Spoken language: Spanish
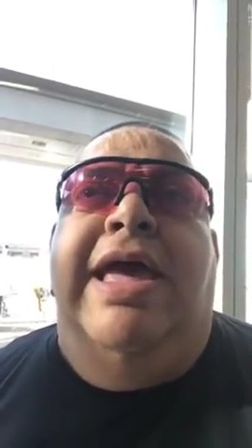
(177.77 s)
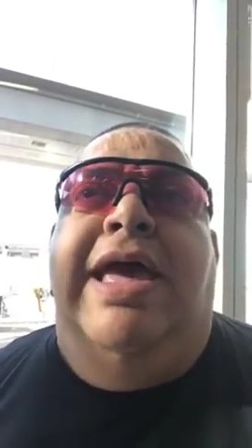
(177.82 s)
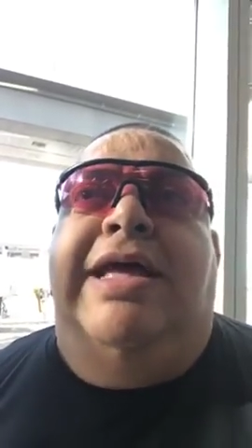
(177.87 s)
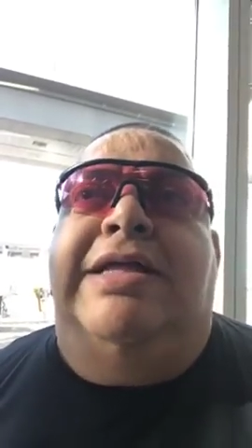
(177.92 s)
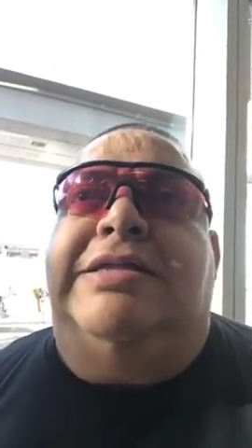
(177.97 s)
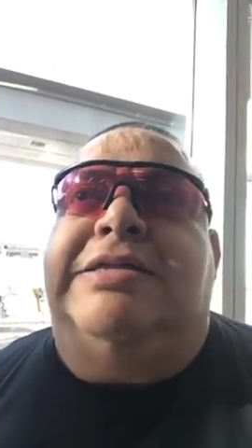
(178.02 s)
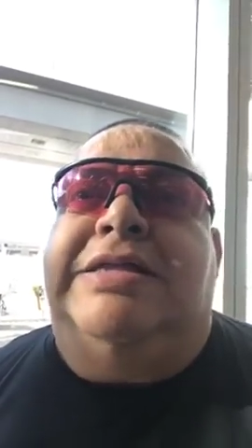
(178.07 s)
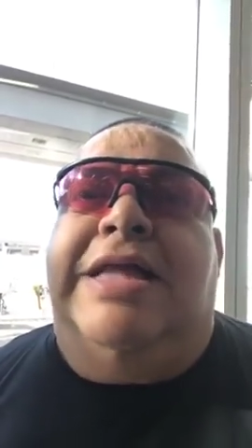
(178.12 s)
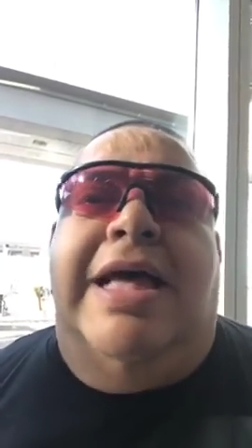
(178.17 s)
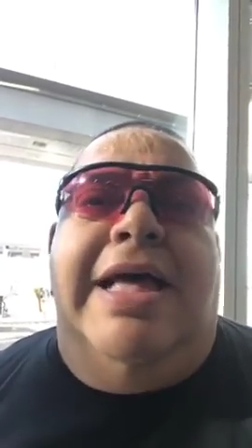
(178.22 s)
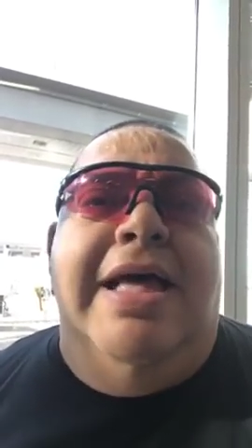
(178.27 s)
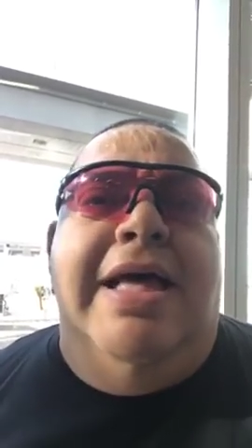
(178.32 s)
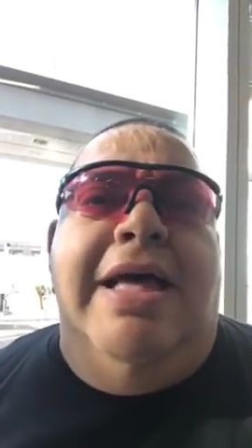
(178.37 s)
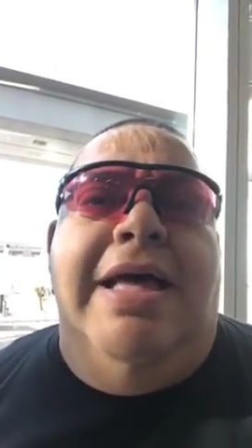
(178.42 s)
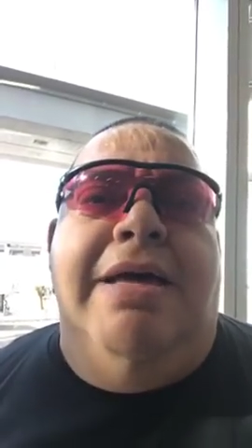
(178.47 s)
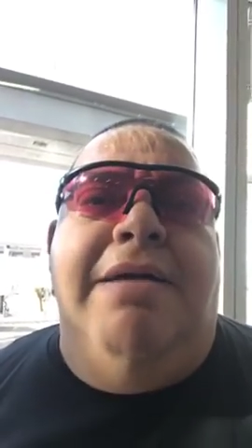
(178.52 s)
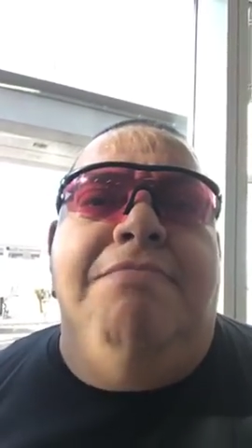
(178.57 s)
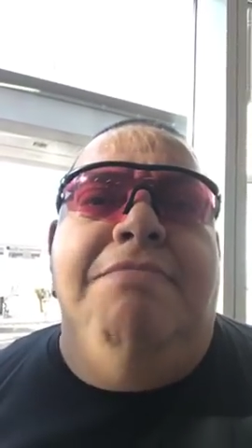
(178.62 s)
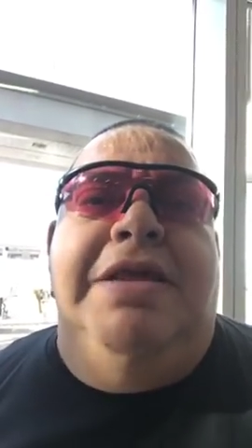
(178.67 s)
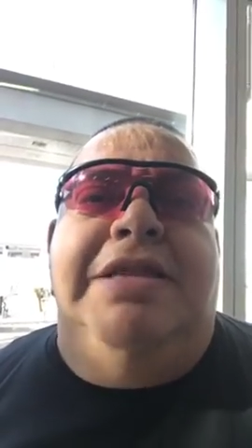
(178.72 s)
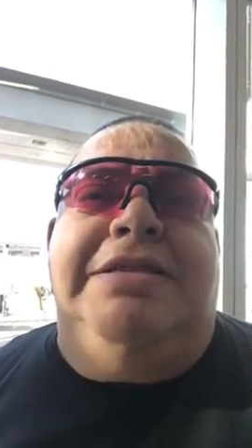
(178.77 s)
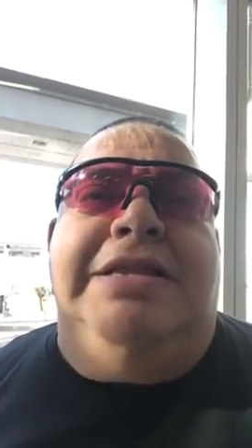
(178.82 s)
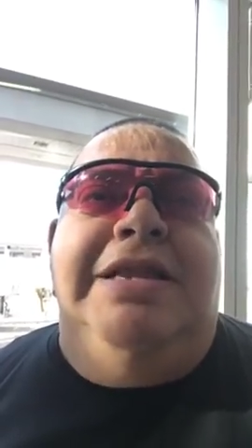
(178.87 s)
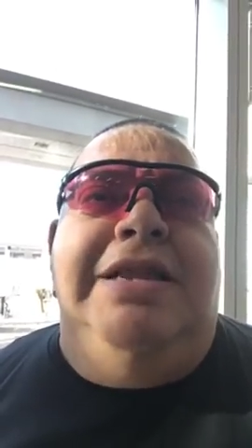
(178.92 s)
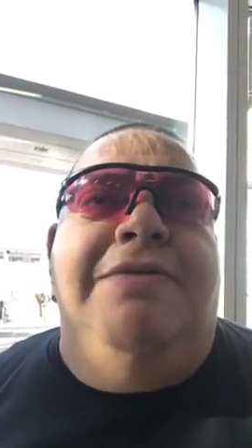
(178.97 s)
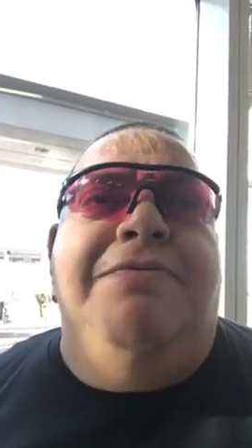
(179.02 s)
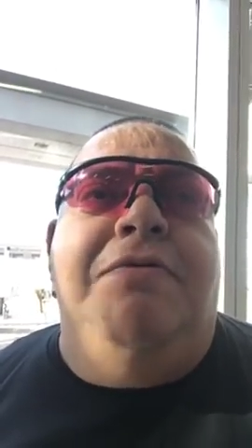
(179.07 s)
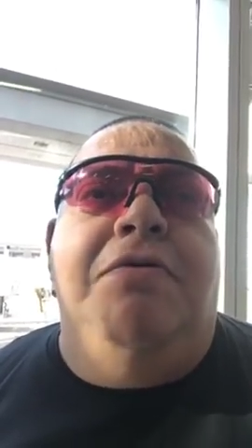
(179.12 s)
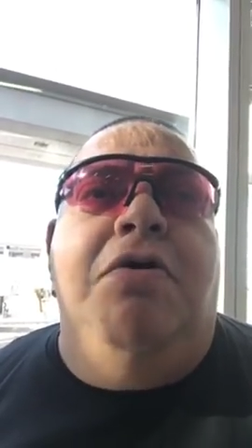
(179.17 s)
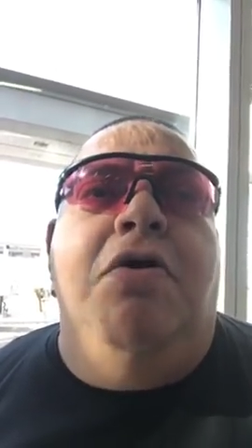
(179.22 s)
está mi
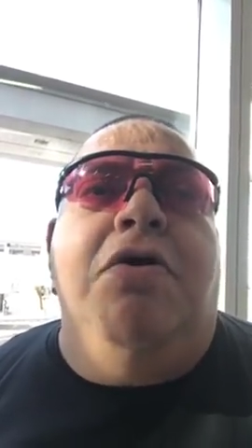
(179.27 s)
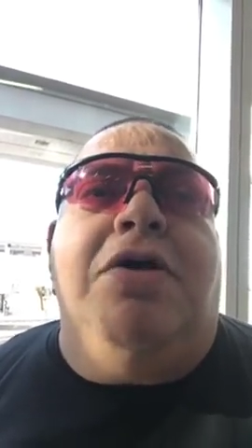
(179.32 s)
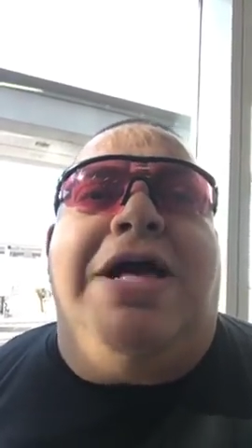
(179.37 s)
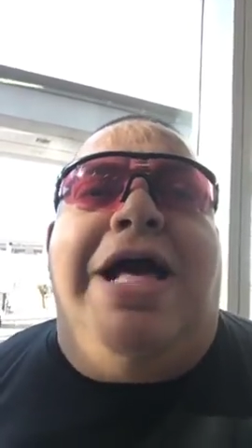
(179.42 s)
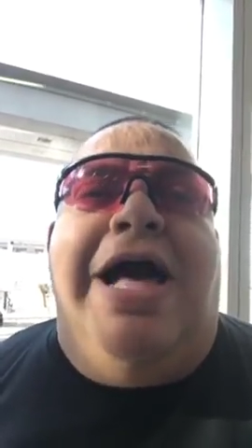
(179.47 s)
teléfono